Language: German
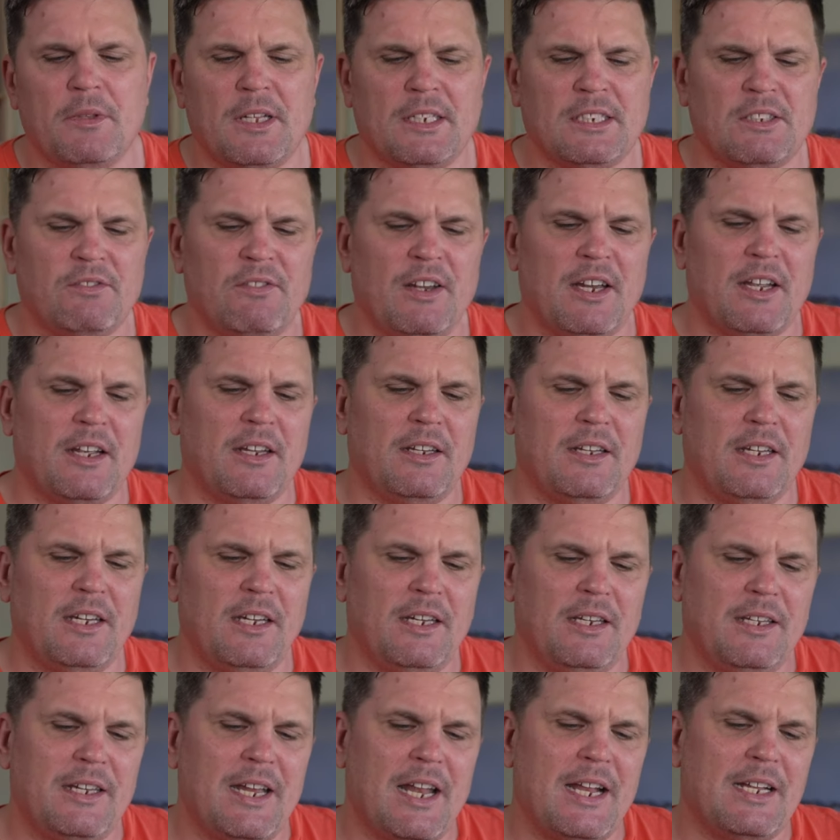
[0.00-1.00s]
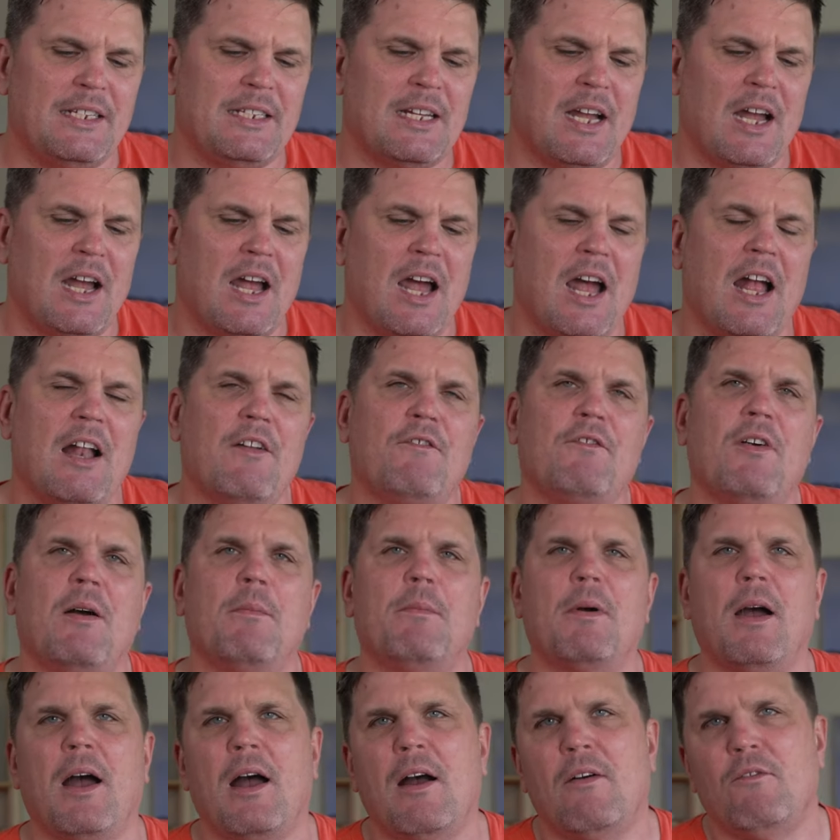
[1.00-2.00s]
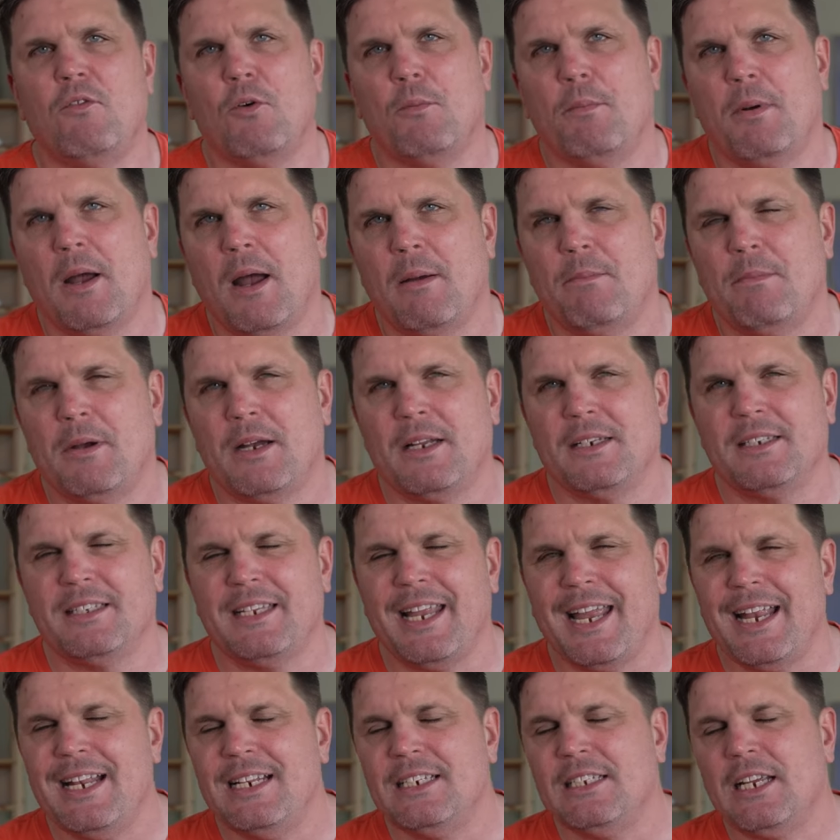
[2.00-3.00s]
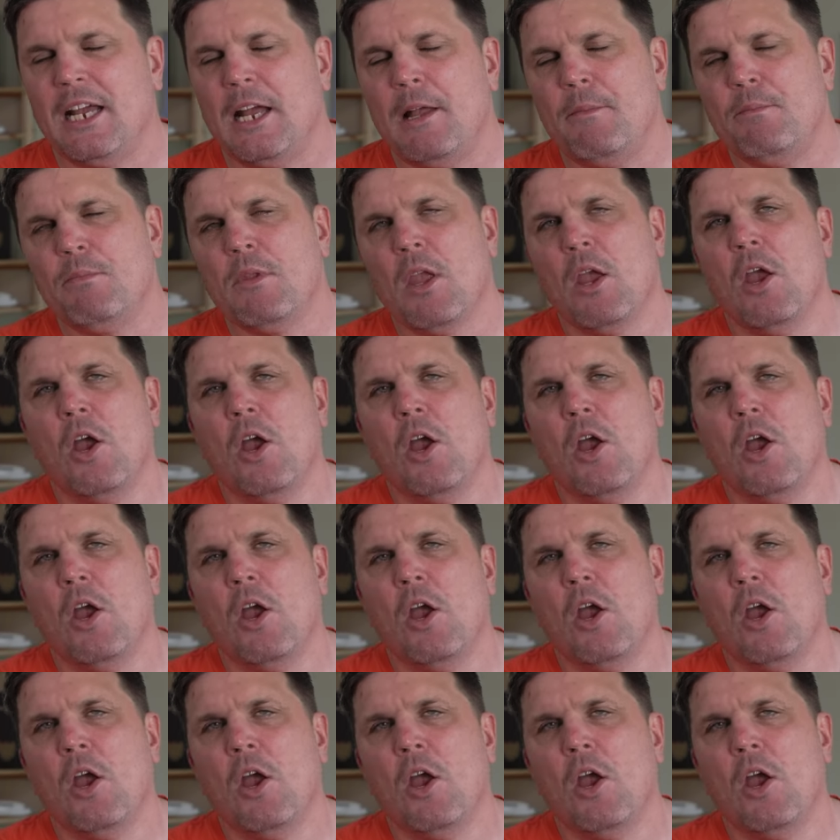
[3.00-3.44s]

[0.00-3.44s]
Das wäre die Delta Alpha Bravo Papa Delta.